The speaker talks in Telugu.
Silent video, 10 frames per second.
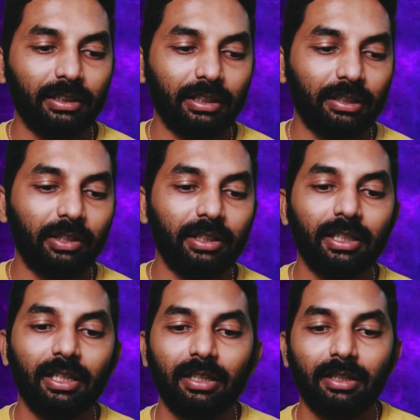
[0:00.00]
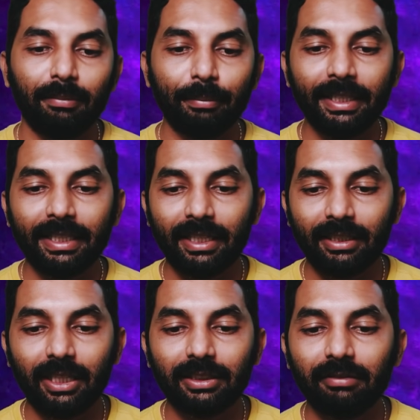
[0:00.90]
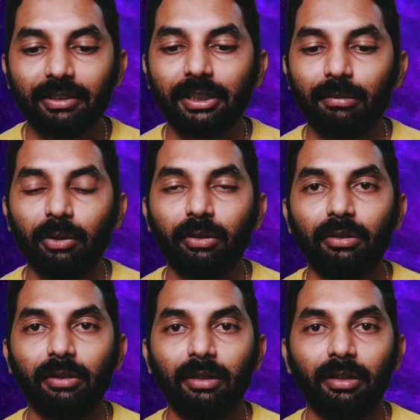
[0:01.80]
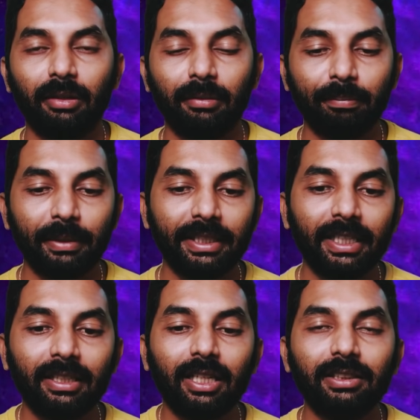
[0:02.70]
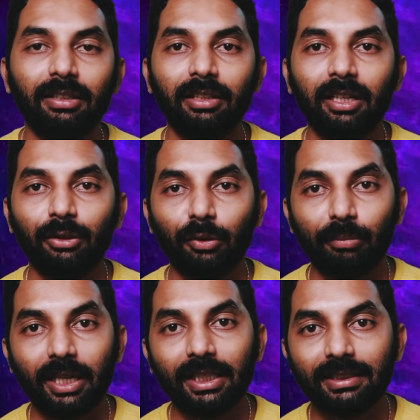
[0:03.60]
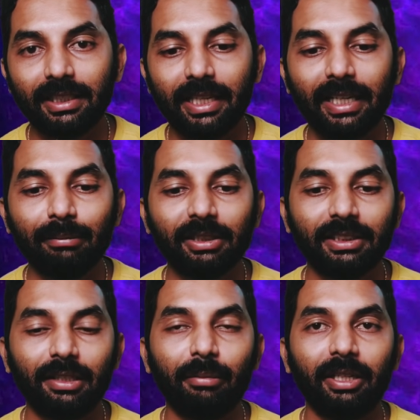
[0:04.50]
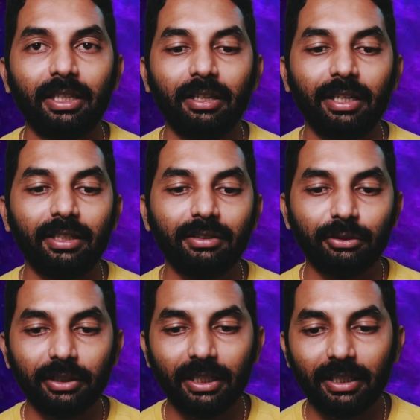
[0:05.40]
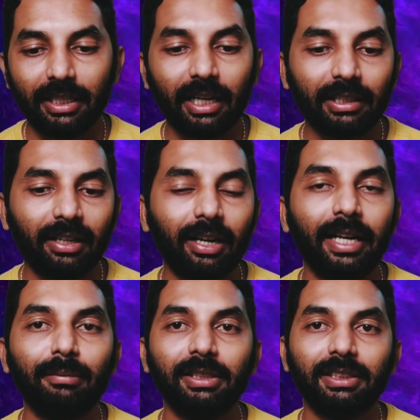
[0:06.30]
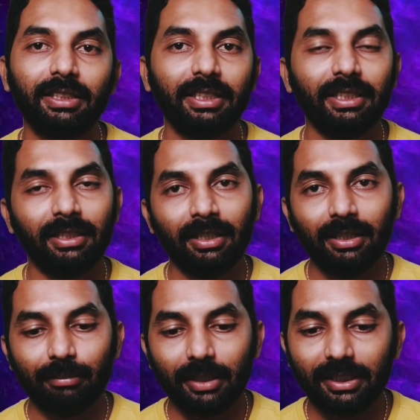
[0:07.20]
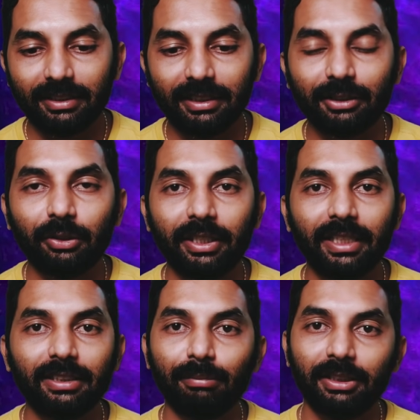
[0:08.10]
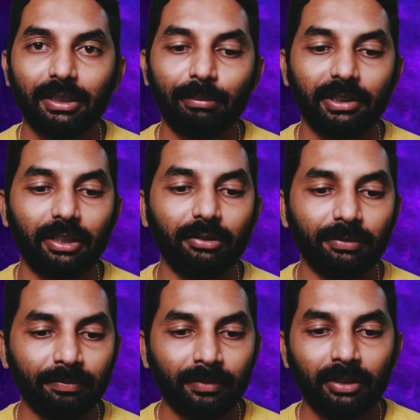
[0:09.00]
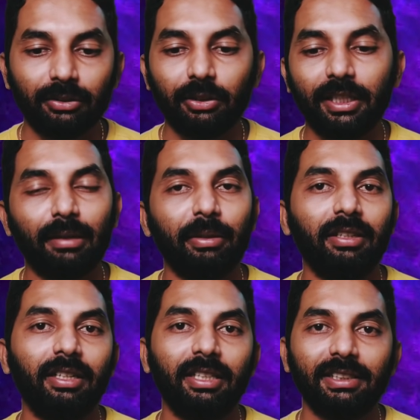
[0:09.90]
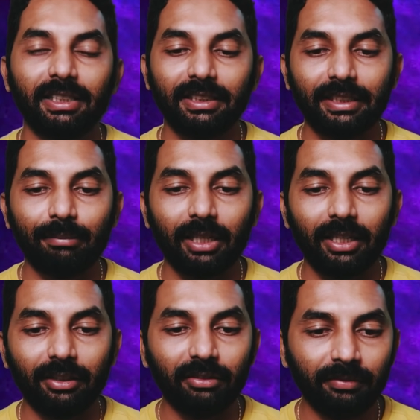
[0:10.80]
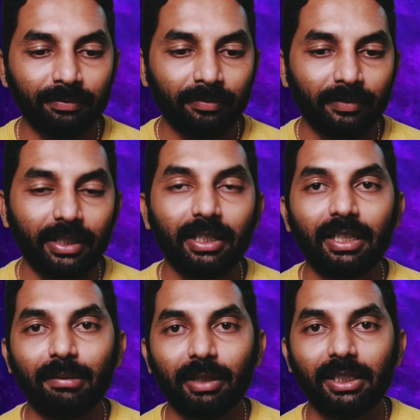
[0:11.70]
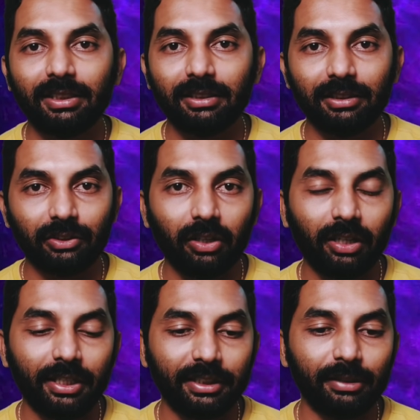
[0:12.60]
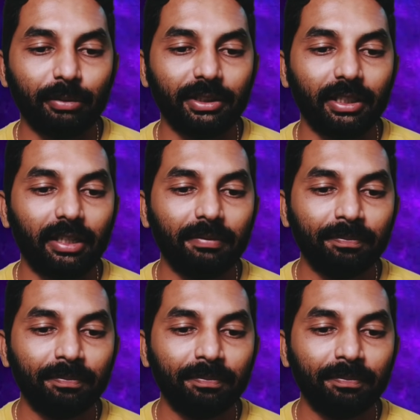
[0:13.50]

తర్వాత పింకీ అండ్ కాజల్ విషయంలో పింకీ అండ్ కాజల్ దాంట్లో మానస్ అండ్ యానిమాస్టర్ది పెట్టారు లెటర్ సో ఇక్కడ డైరెక్ట్గా యానిమాస్టర్కి మానస్ తీసుకోండి అని చెప్పేసి చెప్పేశాడు సో ఇక్కడ పెద్దగా డిస్కషన్ ఏం రాలేదు ఎందుకంటే మానస్ స్ట్రాంగ్ హార్ట్ అని చెప్పొచ్చు ఇక్కడ